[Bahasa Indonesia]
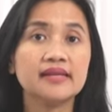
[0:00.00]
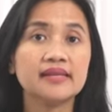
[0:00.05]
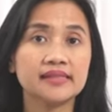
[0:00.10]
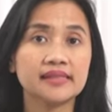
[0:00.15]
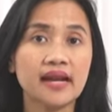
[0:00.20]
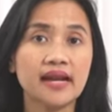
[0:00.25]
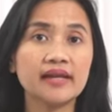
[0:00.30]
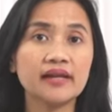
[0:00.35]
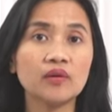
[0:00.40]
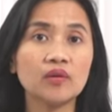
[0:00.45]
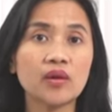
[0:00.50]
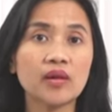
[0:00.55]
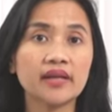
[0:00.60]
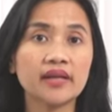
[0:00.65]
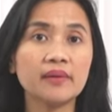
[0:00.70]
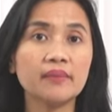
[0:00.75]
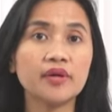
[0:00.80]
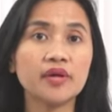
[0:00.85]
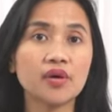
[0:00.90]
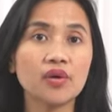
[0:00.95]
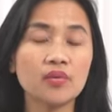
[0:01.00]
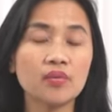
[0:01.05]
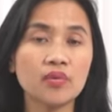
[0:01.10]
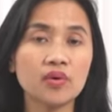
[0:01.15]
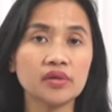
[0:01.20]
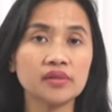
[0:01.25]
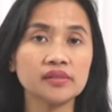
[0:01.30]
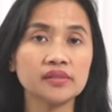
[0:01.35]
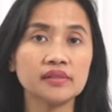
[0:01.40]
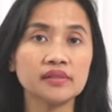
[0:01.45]
Selain keluarga yang
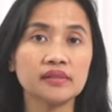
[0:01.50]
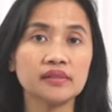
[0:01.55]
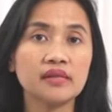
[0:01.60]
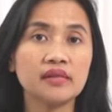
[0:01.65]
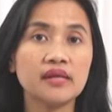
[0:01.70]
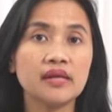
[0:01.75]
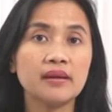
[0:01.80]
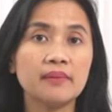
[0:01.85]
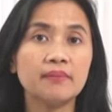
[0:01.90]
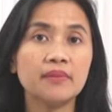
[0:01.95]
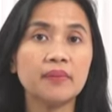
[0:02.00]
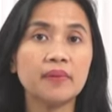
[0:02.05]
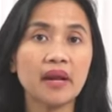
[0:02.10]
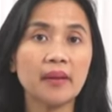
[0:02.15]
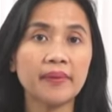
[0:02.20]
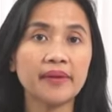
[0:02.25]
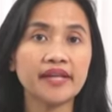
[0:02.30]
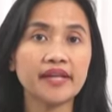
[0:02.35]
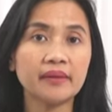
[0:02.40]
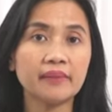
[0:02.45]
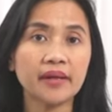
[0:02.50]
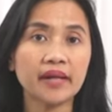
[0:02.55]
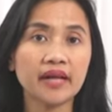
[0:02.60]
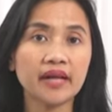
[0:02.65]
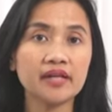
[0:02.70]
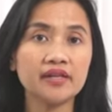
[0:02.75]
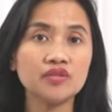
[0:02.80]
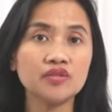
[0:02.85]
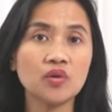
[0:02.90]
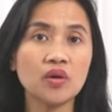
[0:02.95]
menerobos, beberapa dari mereka
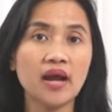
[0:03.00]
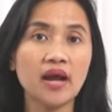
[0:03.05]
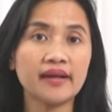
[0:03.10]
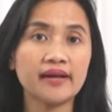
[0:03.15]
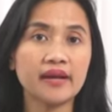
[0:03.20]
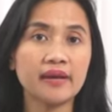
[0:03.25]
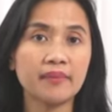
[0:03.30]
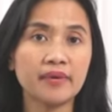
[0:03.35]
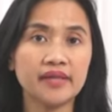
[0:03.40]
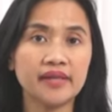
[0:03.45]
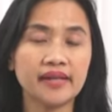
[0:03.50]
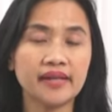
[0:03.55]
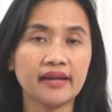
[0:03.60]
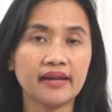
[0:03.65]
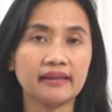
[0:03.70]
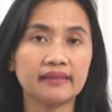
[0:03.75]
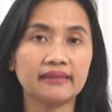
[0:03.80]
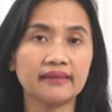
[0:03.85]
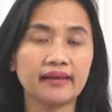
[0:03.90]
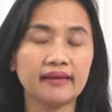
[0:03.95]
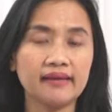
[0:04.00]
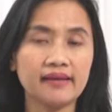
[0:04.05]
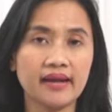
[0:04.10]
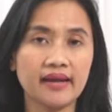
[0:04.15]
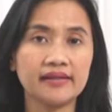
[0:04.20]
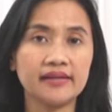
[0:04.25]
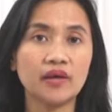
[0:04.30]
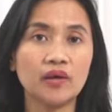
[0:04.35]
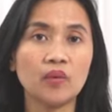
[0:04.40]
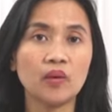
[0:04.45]
juga ada yang mendirikan tenda
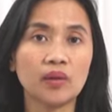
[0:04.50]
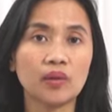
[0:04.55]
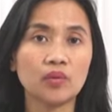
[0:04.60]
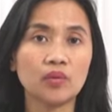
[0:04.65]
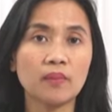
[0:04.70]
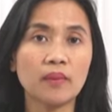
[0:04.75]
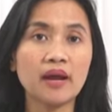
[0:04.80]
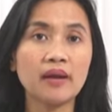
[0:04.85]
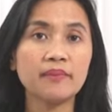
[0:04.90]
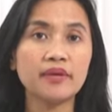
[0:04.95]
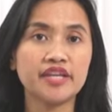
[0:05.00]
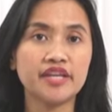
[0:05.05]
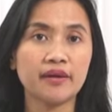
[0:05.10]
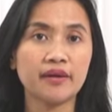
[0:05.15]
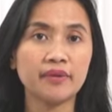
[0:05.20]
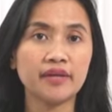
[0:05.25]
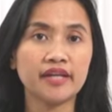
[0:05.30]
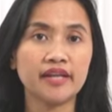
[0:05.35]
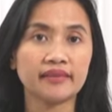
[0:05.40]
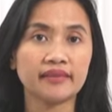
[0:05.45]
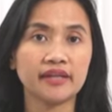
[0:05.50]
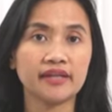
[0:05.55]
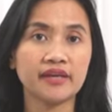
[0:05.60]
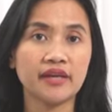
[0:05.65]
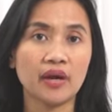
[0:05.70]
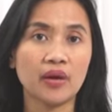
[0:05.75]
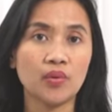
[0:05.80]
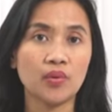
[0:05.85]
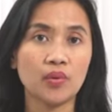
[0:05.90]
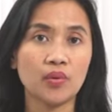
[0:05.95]
di luar rumah Benyamin
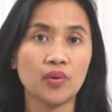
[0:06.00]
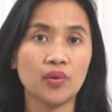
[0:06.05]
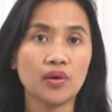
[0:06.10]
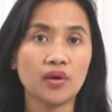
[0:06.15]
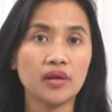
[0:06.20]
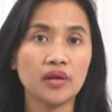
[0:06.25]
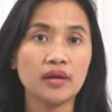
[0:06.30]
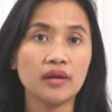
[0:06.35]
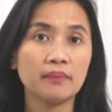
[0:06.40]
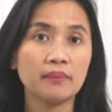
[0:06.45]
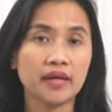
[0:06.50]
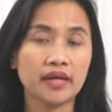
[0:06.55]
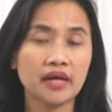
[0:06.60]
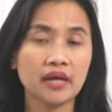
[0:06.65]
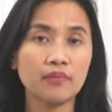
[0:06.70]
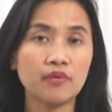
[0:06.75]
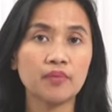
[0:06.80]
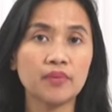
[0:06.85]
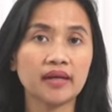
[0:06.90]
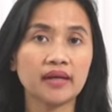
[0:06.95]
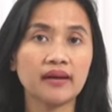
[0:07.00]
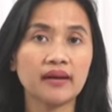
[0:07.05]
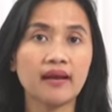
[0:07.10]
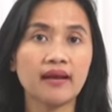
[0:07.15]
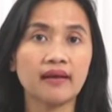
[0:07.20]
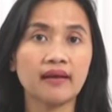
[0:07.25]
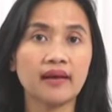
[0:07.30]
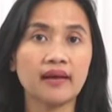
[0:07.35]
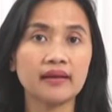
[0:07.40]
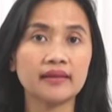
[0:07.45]
Netanyahu. Mereka pun
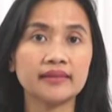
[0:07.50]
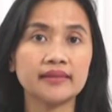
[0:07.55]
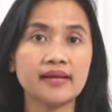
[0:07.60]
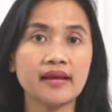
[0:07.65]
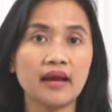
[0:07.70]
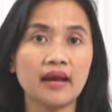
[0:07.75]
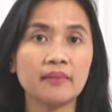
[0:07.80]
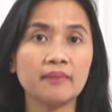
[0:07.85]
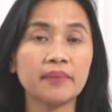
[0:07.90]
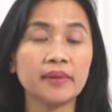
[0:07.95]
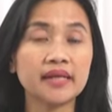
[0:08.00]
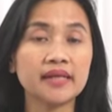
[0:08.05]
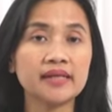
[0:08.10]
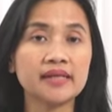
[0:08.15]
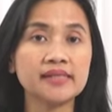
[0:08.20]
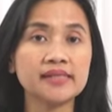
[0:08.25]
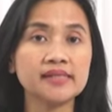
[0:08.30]
berkelakar tidak akan pergi